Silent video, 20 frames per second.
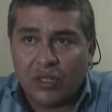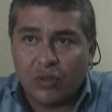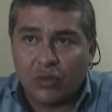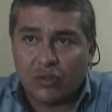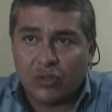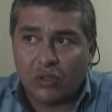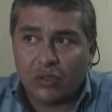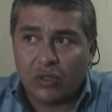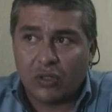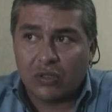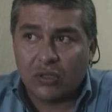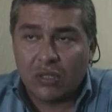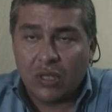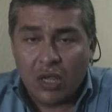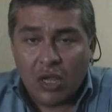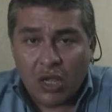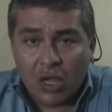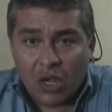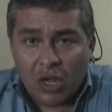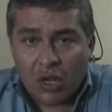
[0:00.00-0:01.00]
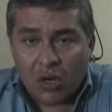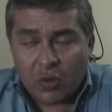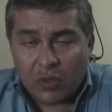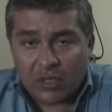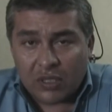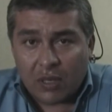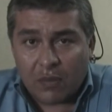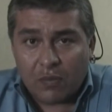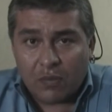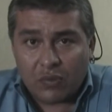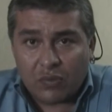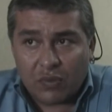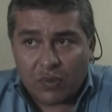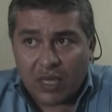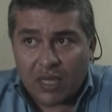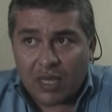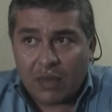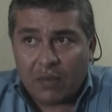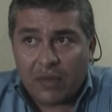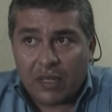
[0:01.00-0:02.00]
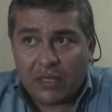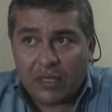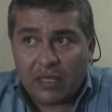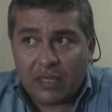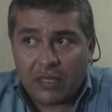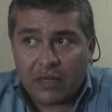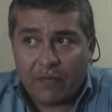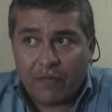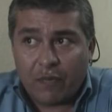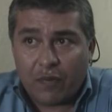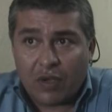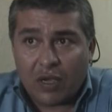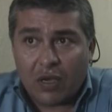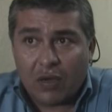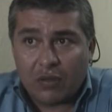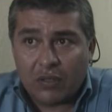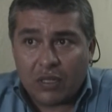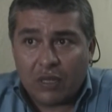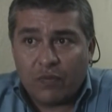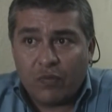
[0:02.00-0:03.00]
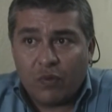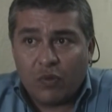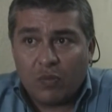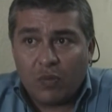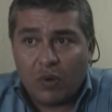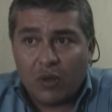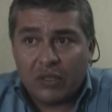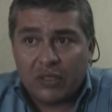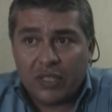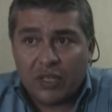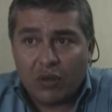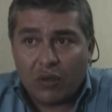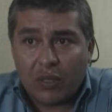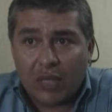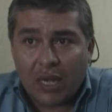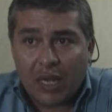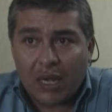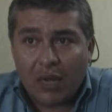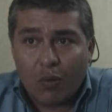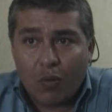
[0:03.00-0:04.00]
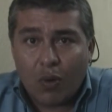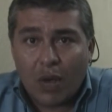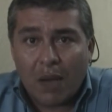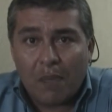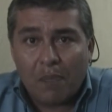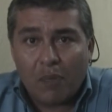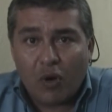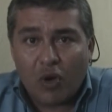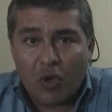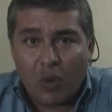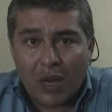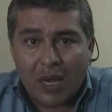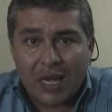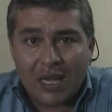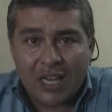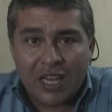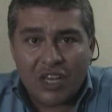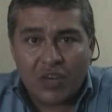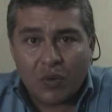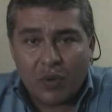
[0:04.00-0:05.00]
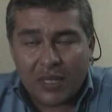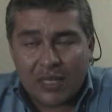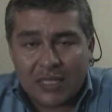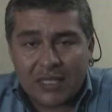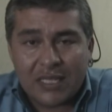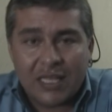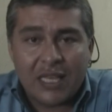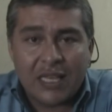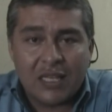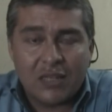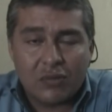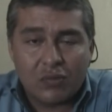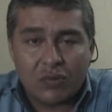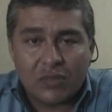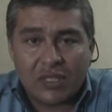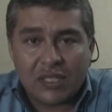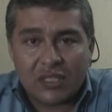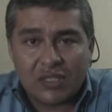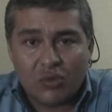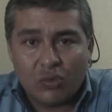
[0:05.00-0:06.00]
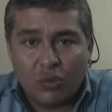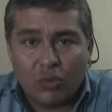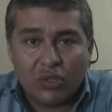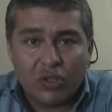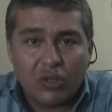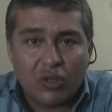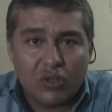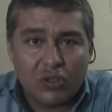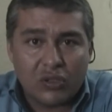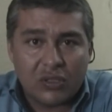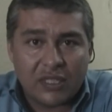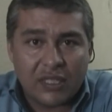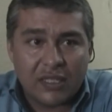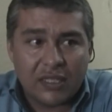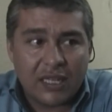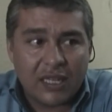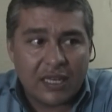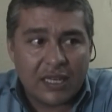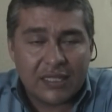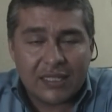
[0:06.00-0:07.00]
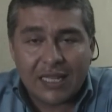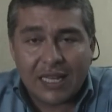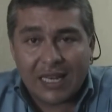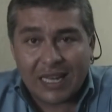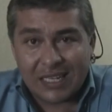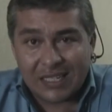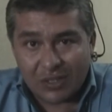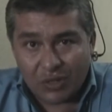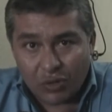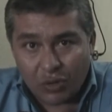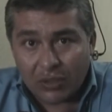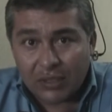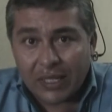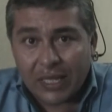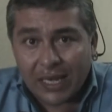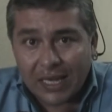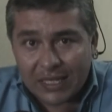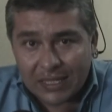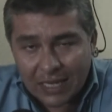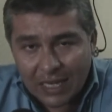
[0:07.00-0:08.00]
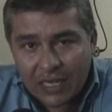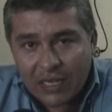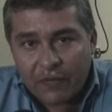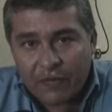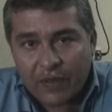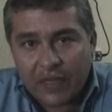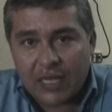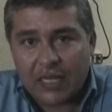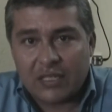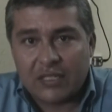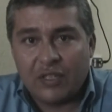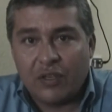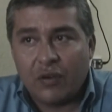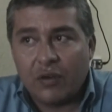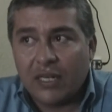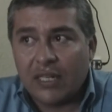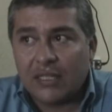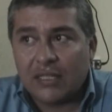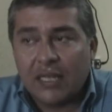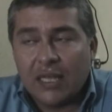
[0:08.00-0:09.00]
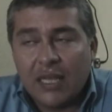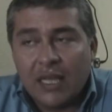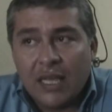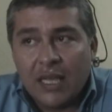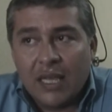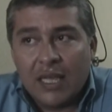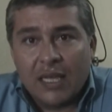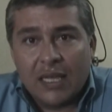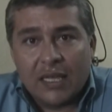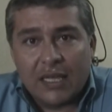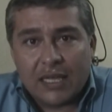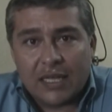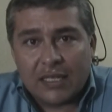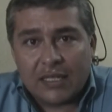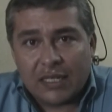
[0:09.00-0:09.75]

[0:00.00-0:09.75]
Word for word: nosotros no estamos únicamente desenfocados al fútbol, sino darle un apoyo al niño en sí, en sus estudios, nos interesan las notas, las calificaciones, que